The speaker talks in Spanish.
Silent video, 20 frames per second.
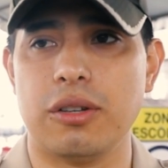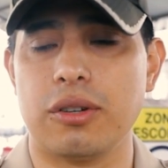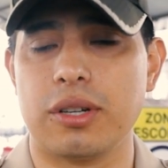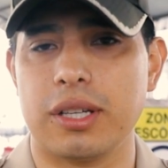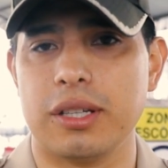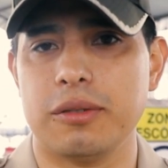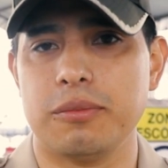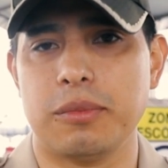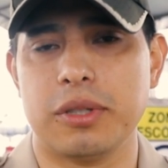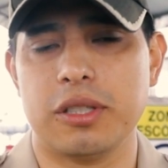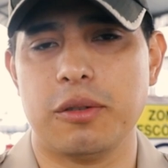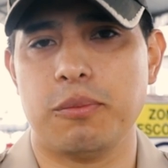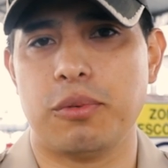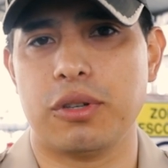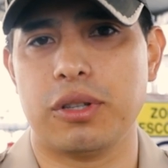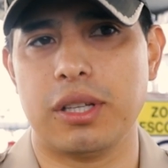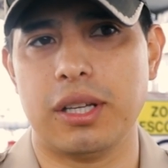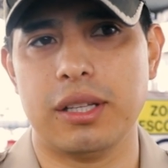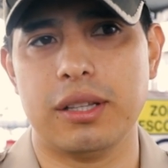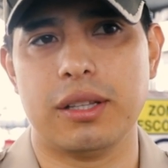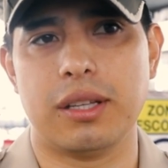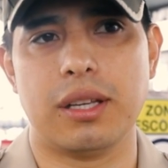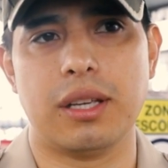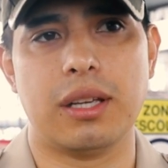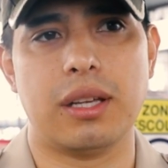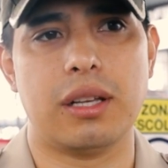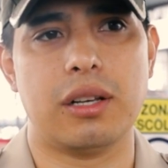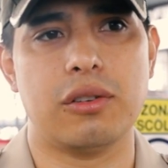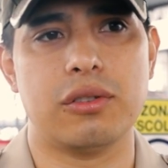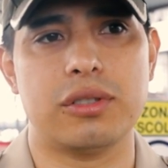lo que es más
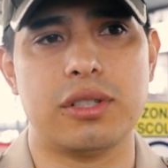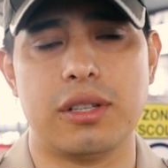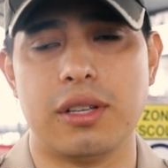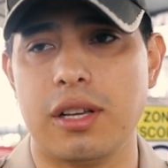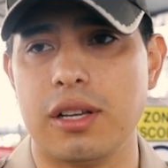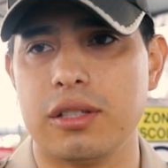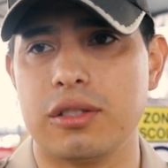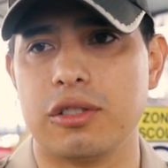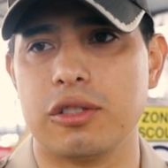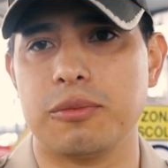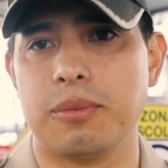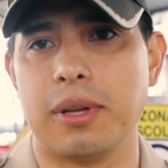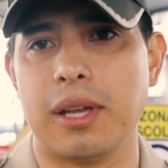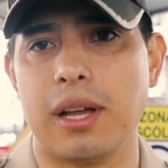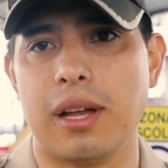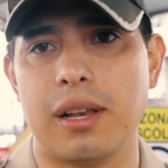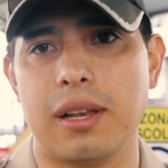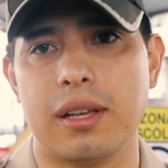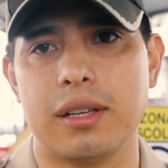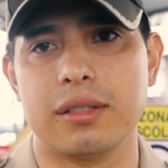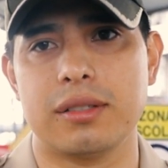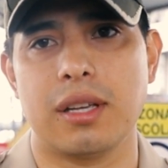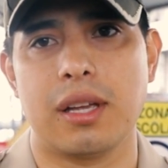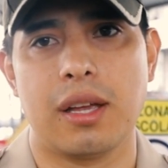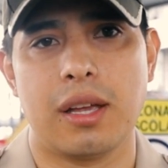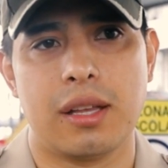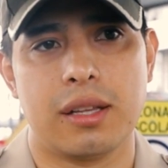importante, los siniestros viales,